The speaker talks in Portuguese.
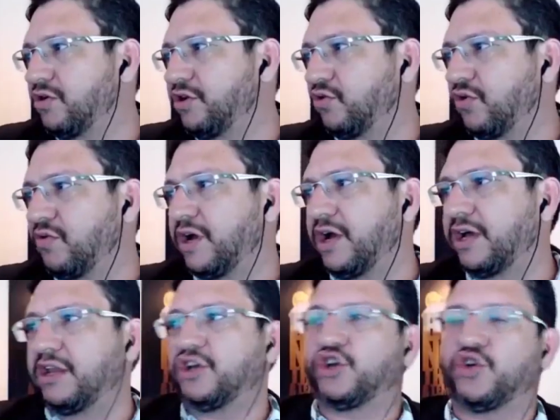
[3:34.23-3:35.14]
aquele
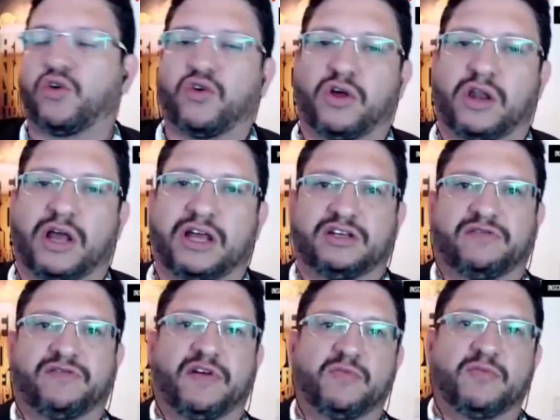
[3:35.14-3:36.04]
chocolate famoso,
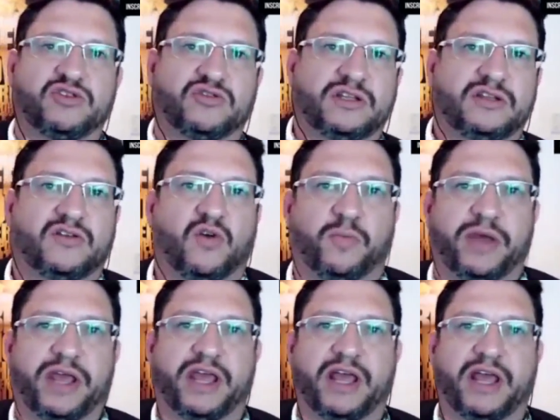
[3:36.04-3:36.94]
né?
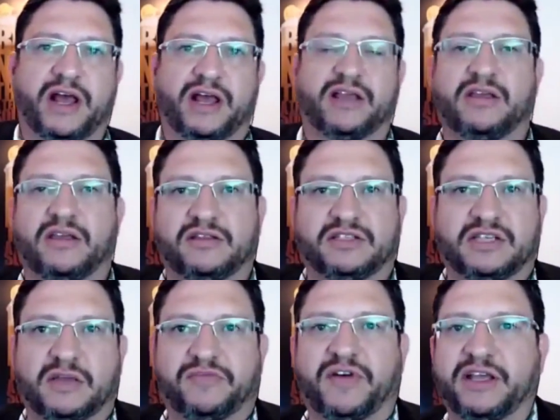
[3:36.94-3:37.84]
Copenhague. Ele sempre fala
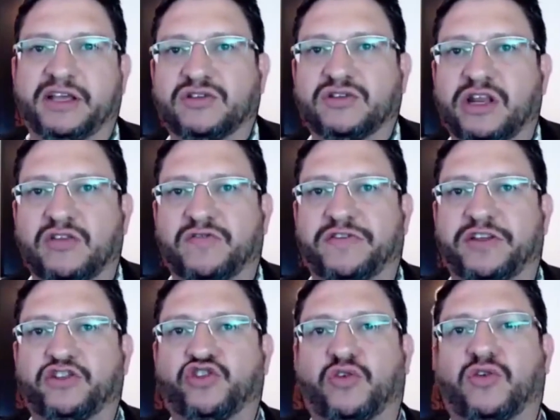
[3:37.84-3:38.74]
isso. Ele não vende
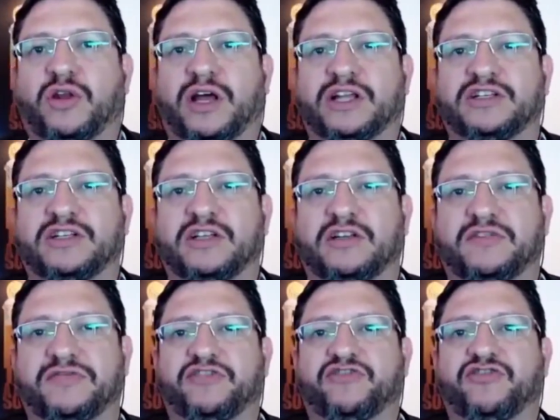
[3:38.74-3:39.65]
chocolate, ele vende
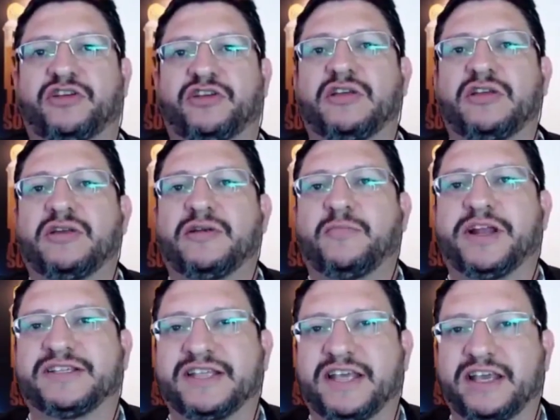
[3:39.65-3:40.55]

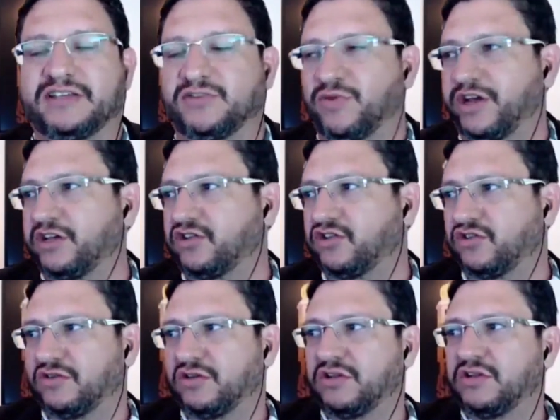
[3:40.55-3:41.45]
presentes, não é isso?
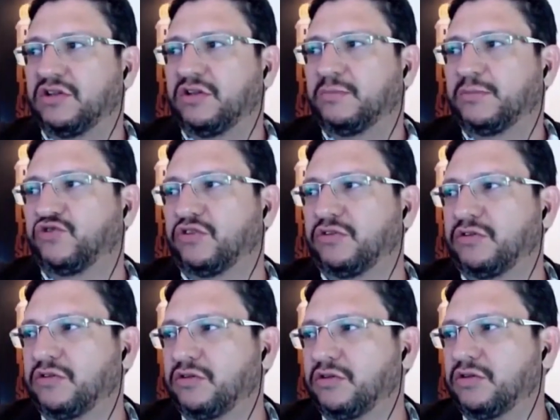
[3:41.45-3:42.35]
Starbucks, cara.
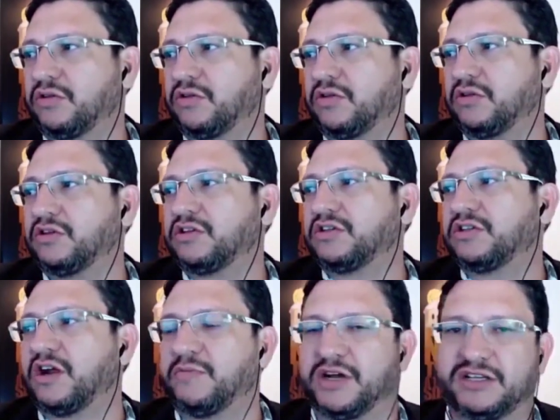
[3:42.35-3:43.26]
So
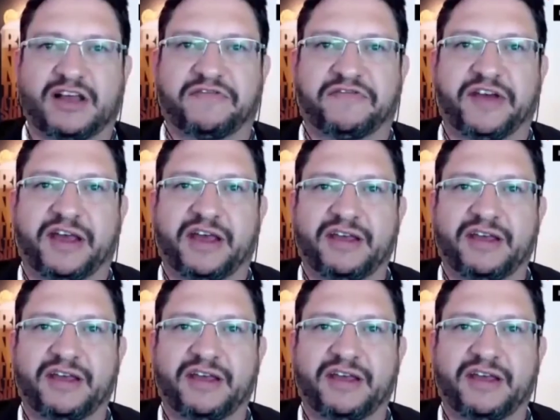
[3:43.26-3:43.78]
Starbucks, café.